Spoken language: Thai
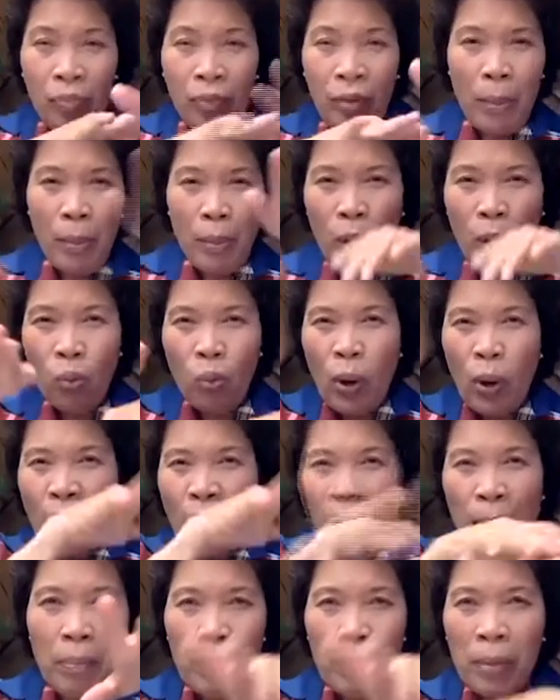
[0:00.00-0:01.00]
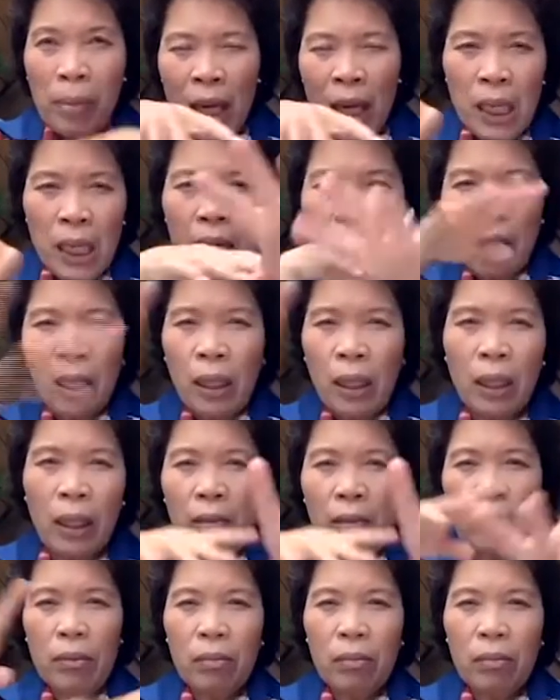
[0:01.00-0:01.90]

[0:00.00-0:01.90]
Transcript: ที่มันวิ่งไม่ได้เรื่องเลย